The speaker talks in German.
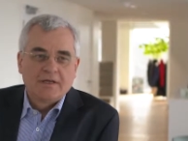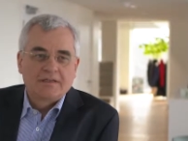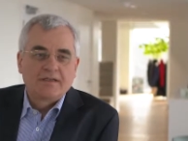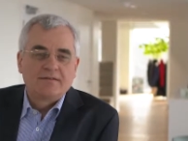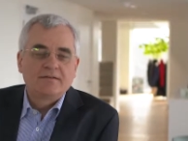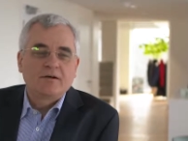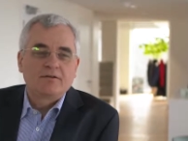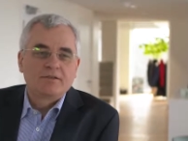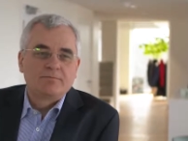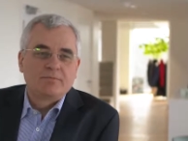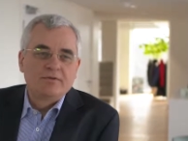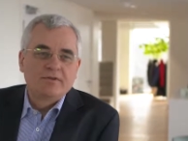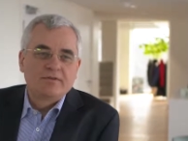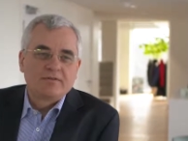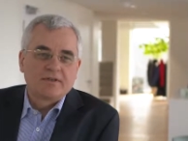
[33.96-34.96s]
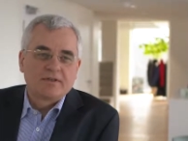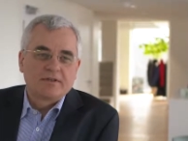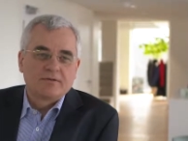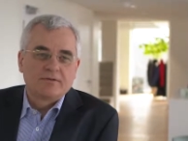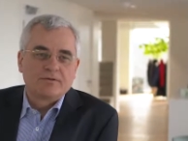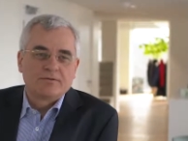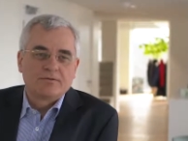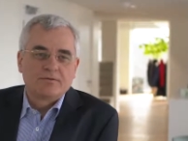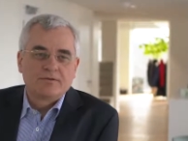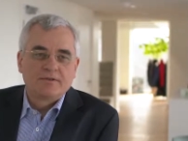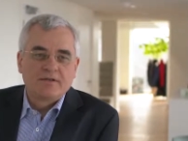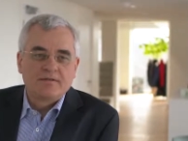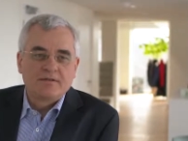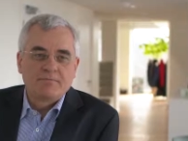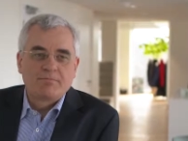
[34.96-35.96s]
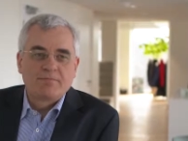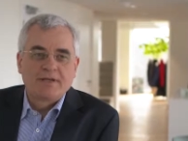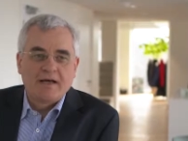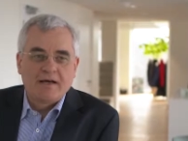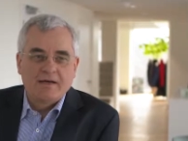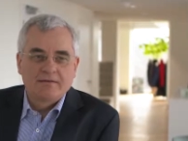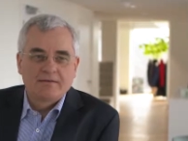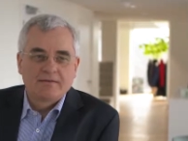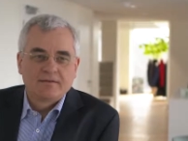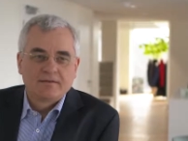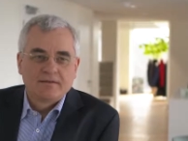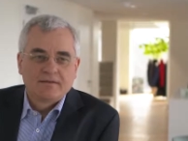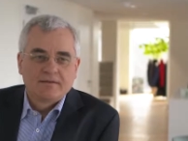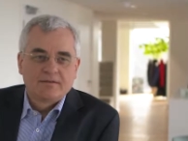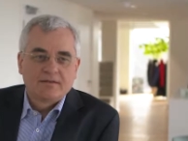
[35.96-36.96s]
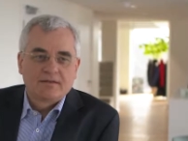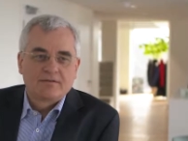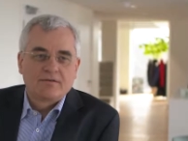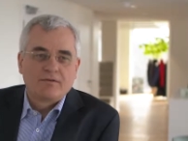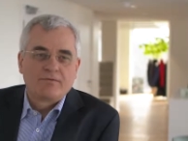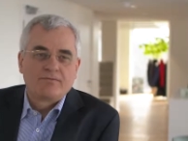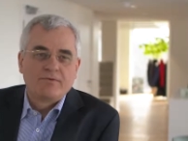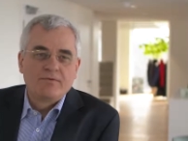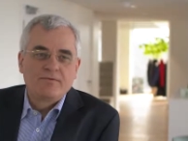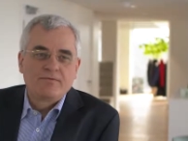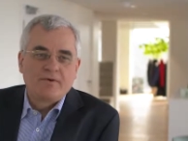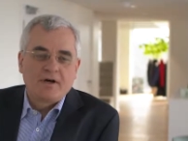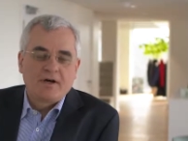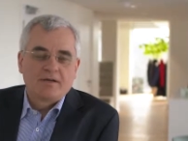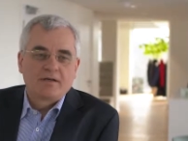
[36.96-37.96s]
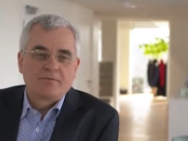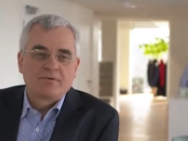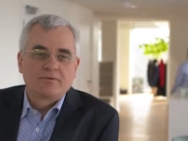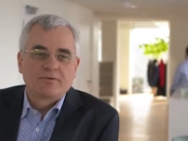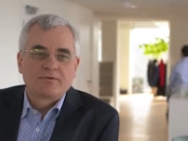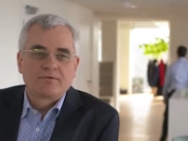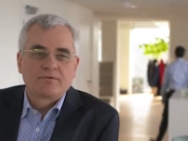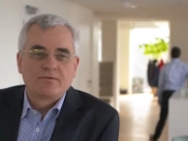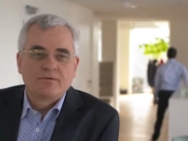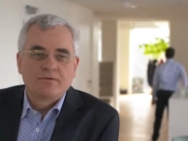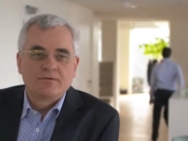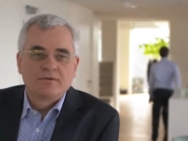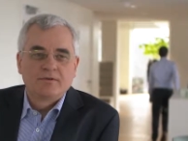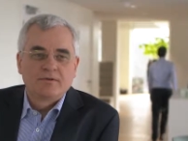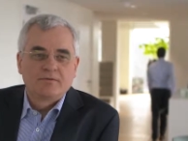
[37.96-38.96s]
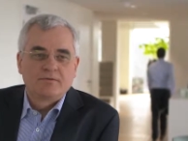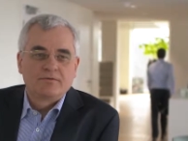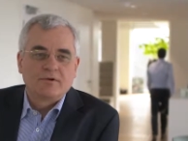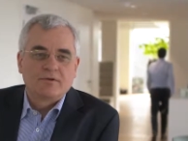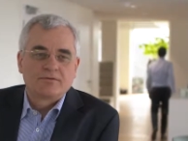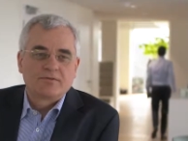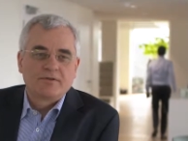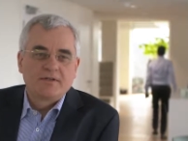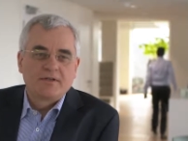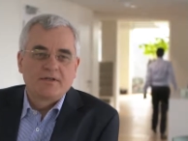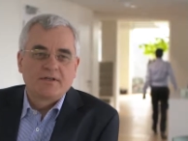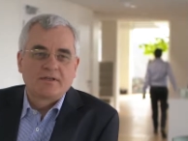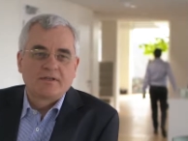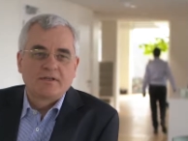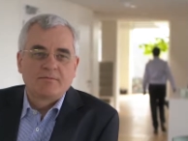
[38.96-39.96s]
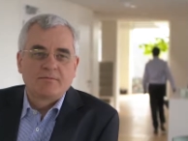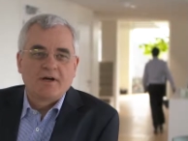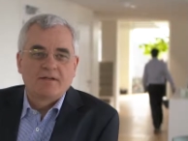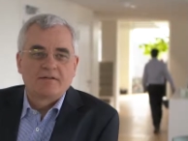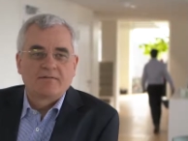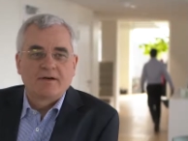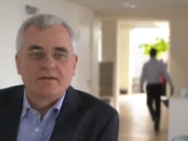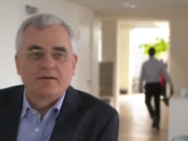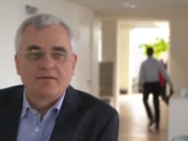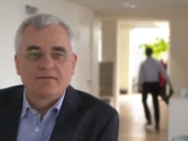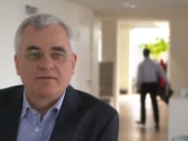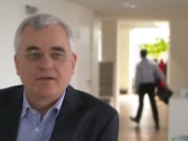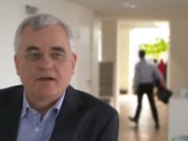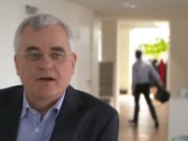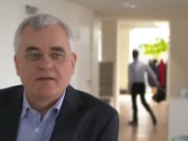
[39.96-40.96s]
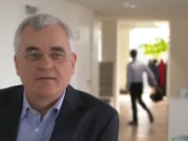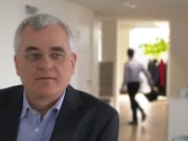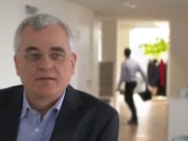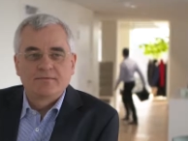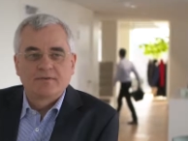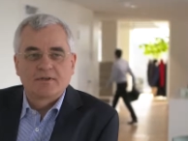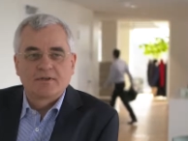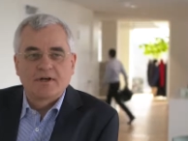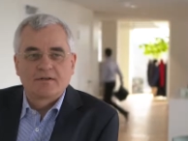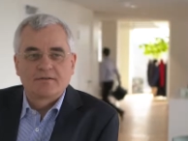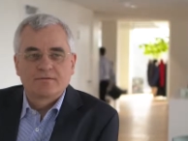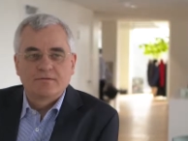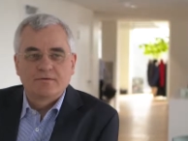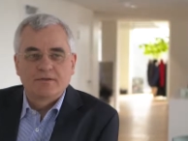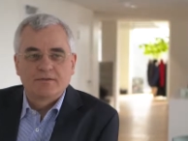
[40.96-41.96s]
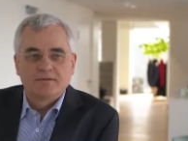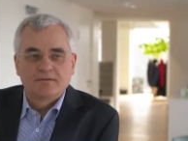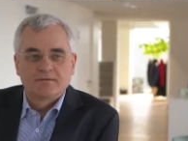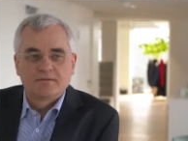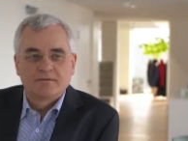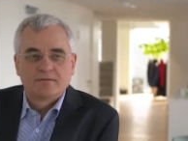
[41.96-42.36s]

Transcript: Das sieht auch die Bundesregierung so, denn sie plant das Fünffache der Produktion von Offshore-Windenergie im Jahr 2030 im Vergleich zu heute.